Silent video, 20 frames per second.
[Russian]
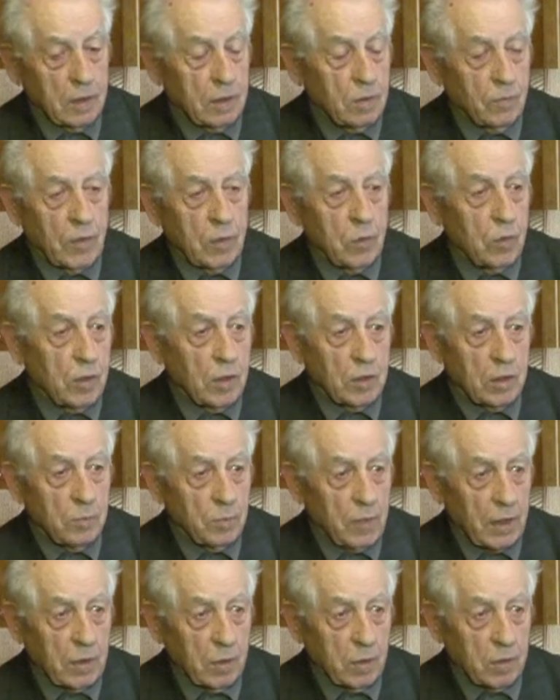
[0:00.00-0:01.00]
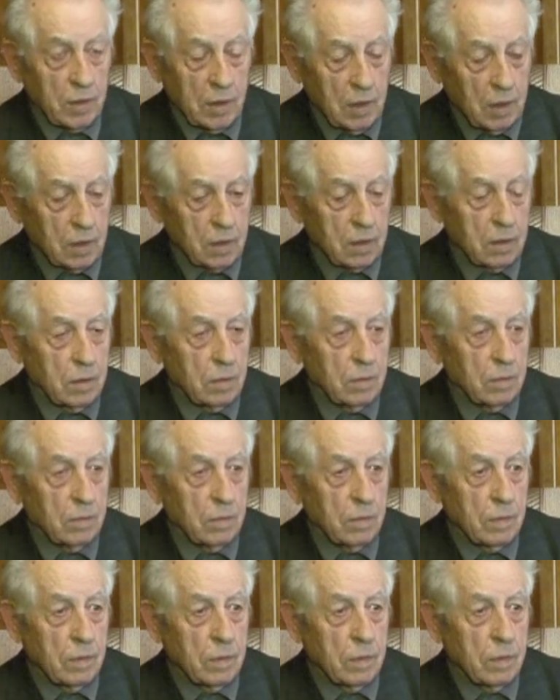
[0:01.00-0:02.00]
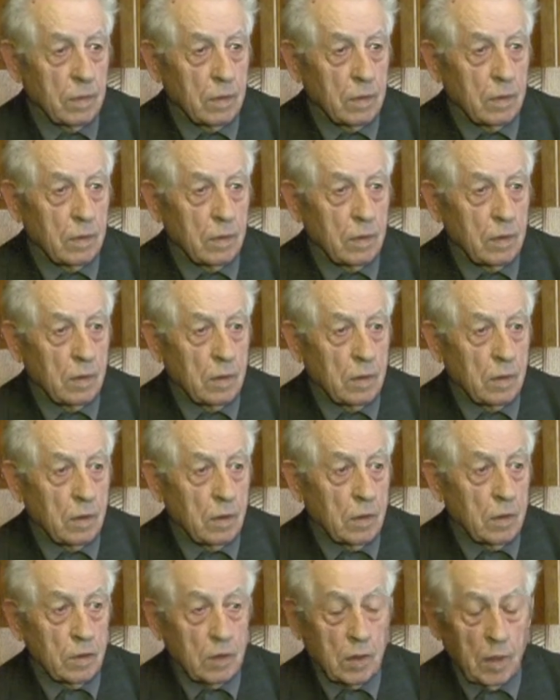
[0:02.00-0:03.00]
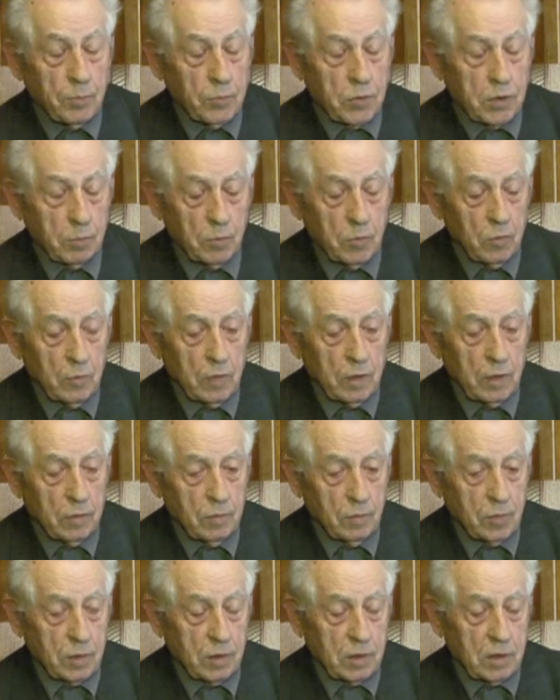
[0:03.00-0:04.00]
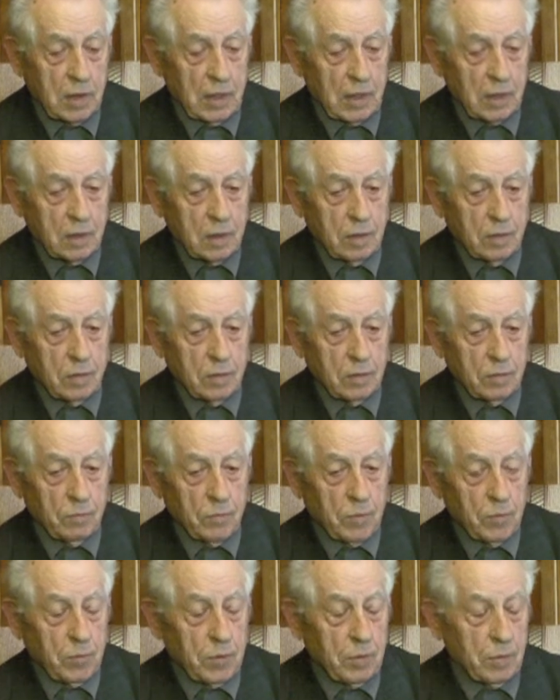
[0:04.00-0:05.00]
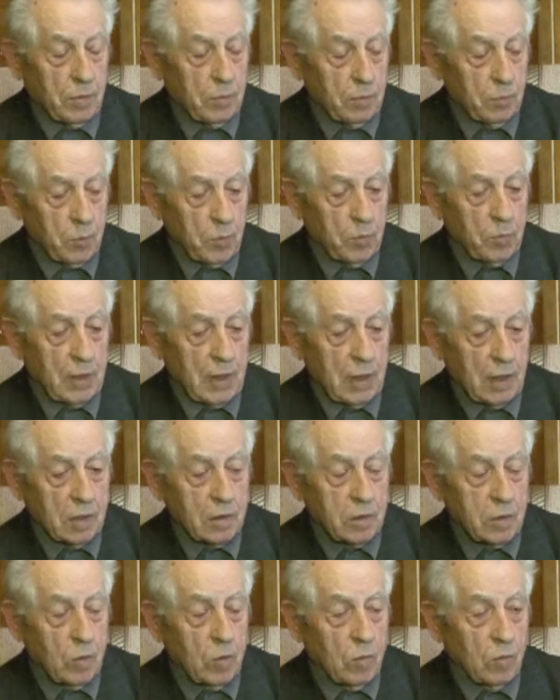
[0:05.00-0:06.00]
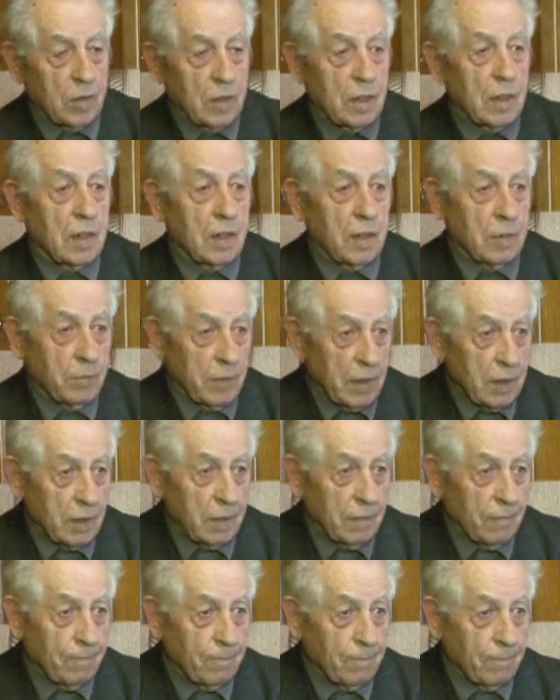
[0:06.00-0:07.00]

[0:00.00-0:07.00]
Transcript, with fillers: твое, это мое. Нет. Я почему вот часто упоминаю слово КГБ,